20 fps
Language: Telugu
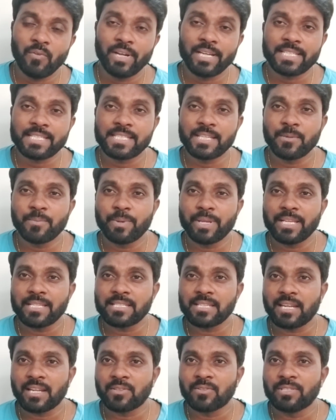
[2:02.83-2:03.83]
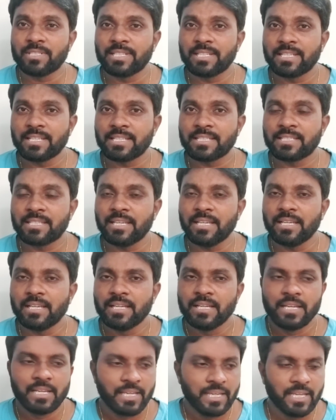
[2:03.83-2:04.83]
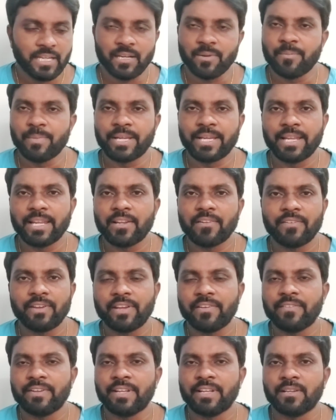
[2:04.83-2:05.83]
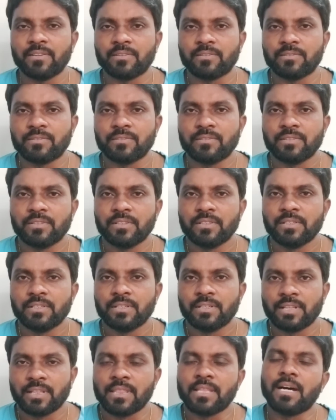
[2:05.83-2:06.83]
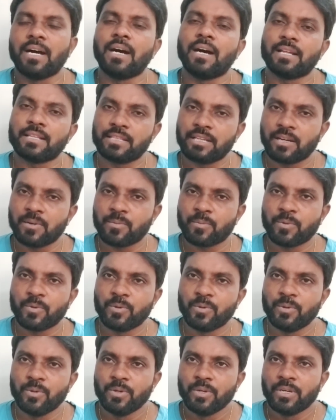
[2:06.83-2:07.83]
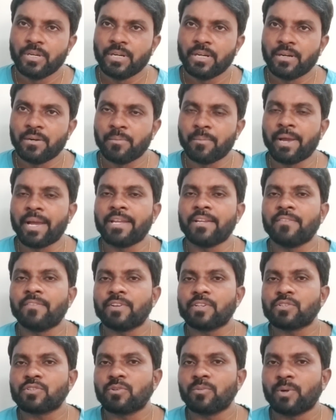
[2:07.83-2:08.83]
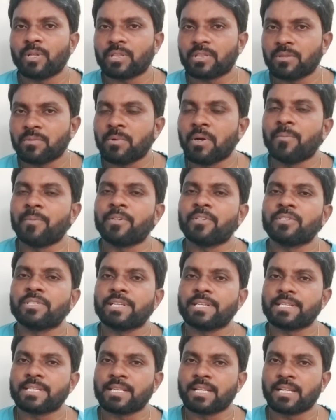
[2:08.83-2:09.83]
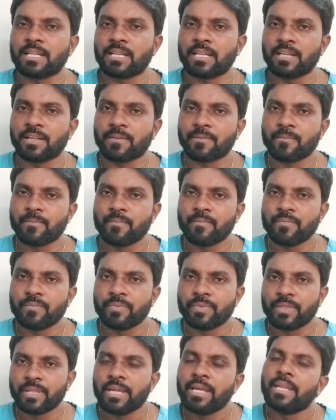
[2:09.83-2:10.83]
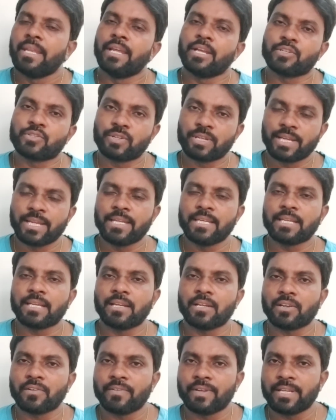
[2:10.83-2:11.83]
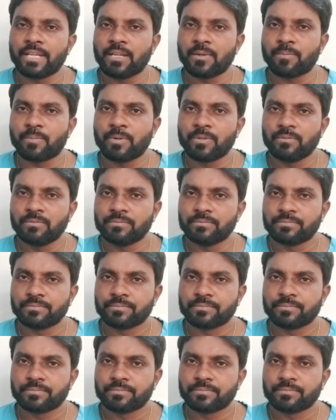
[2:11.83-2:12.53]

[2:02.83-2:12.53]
ఒక సిపిఎస్ రద్దు చేసేస్తే ఇక మిగిలినవి ఏవీ లేవు దాదాపు మేనిఫెస్టో మొత్తం అమలు చేసినట్లే నెక్స్ట్ ఎన్నికలకు వెళ్ళినప్పుడు